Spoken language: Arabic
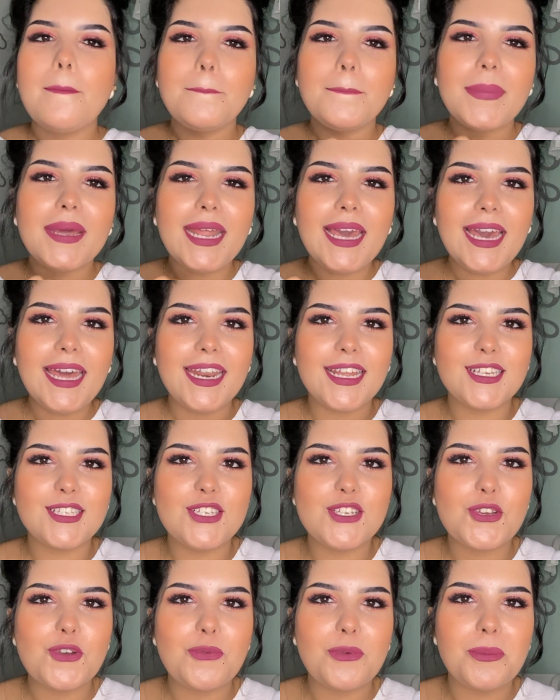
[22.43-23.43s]
ما نحرقش
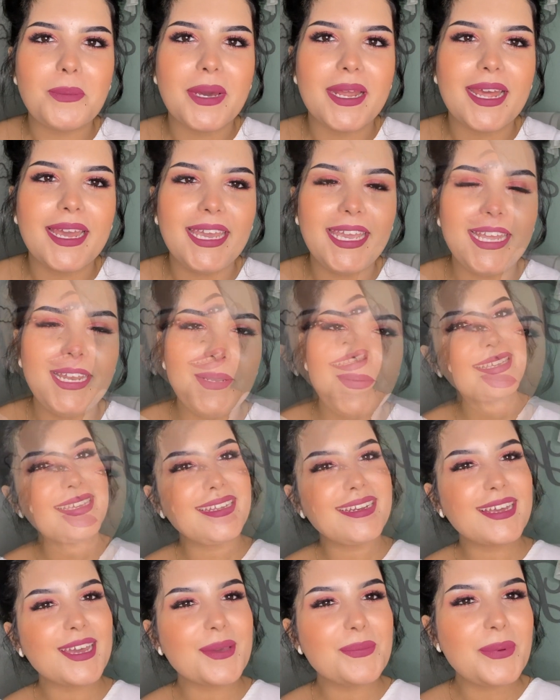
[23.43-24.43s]
لكم المراحل
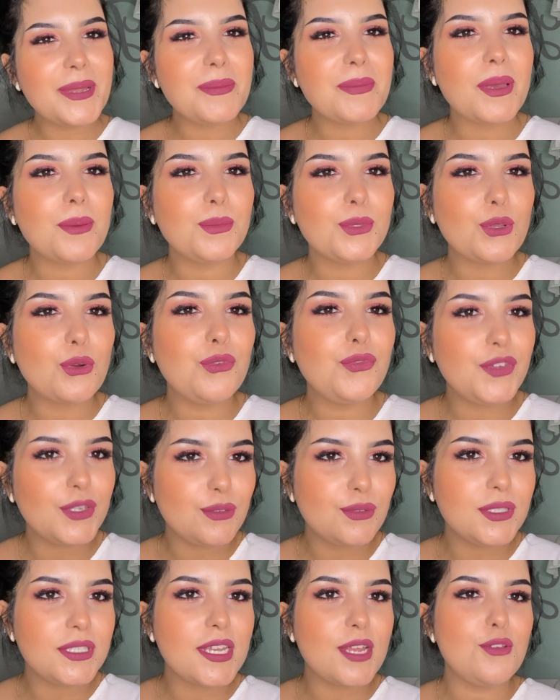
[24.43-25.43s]
ولكن قبل ما نبداو
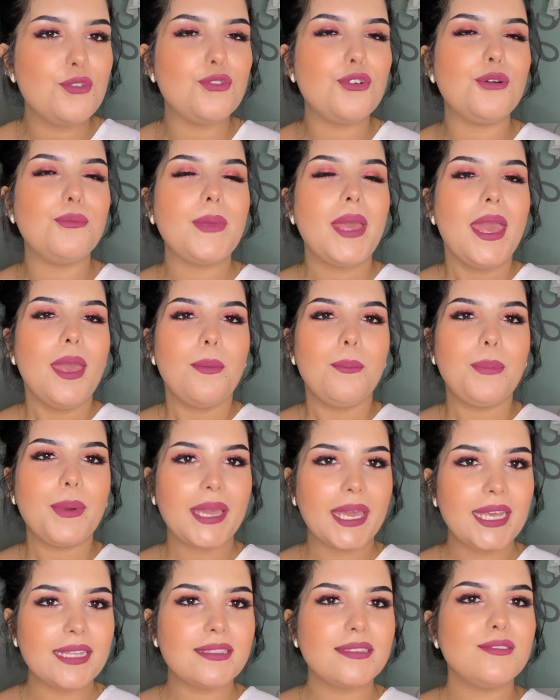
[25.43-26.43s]
الفيديو ديال اليوم
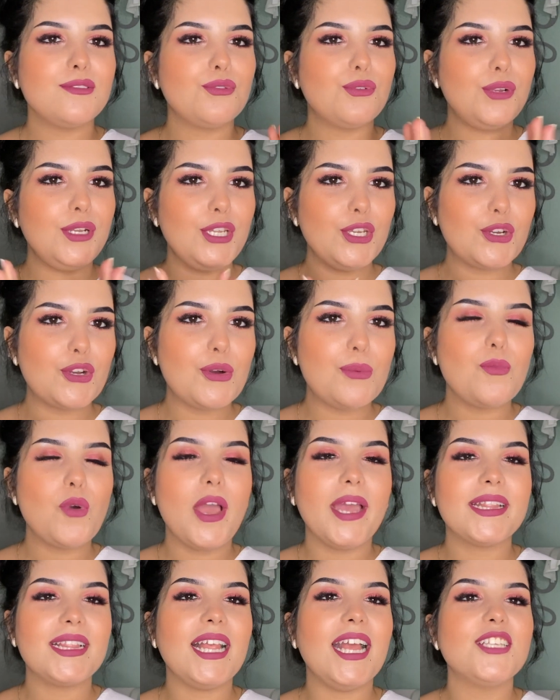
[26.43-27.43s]
بغيت نقول لكم
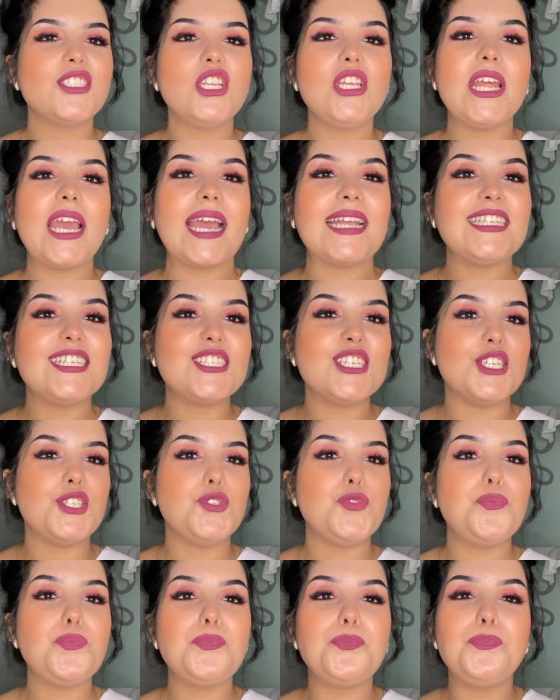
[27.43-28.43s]
واحد الحاجه اللي غادي
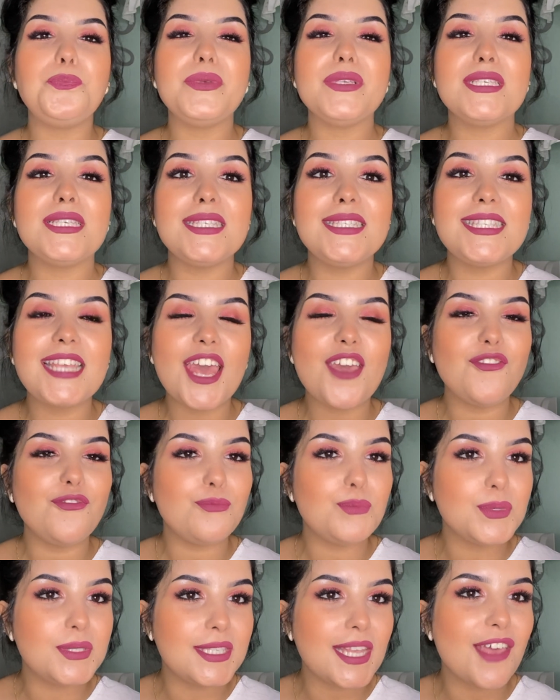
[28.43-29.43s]
تعجب بزاف
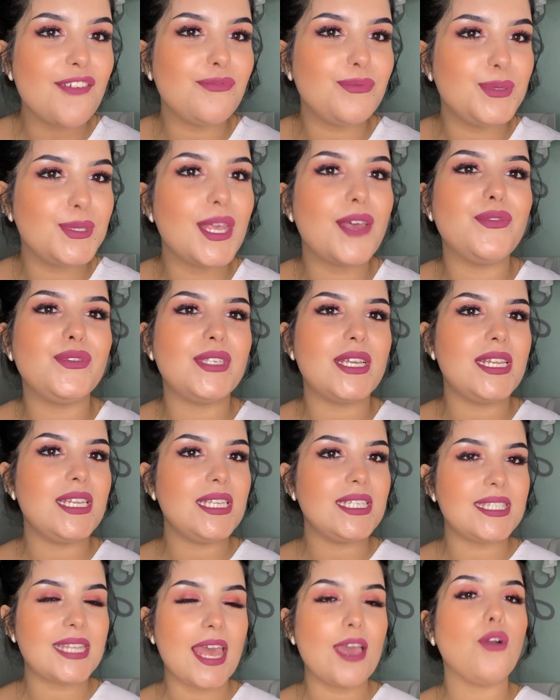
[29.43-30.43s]
بزاف بزاف ديال
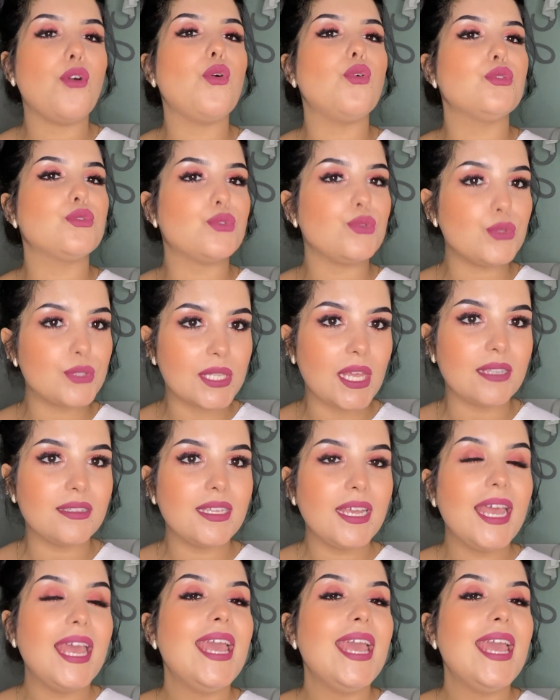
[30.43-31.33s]
النساء خصوصا